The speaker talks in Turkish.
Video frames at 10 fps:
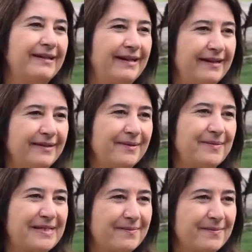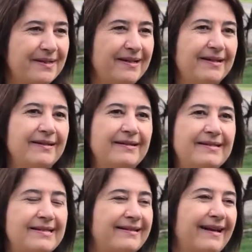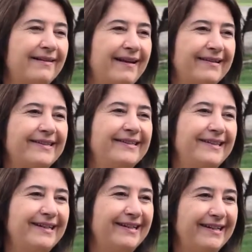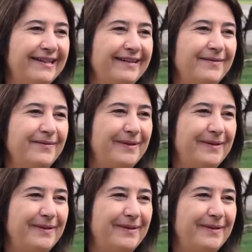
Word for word: yine bizim e, zindanlardaki e,